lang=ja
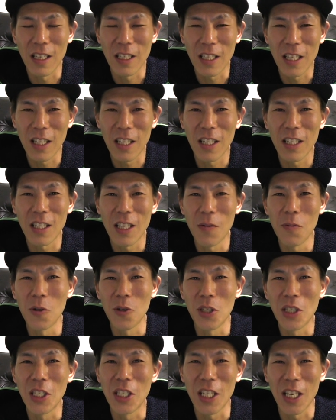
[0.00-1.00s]
えいただいて
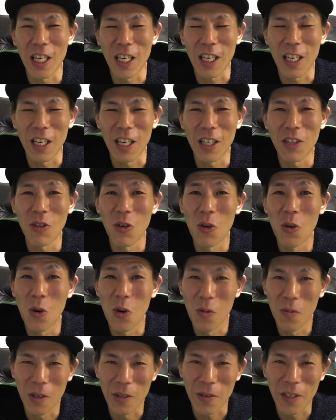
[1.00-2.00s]
もいいんじゃないかなと
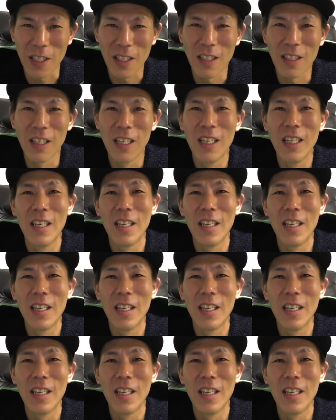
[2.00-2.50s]
思います。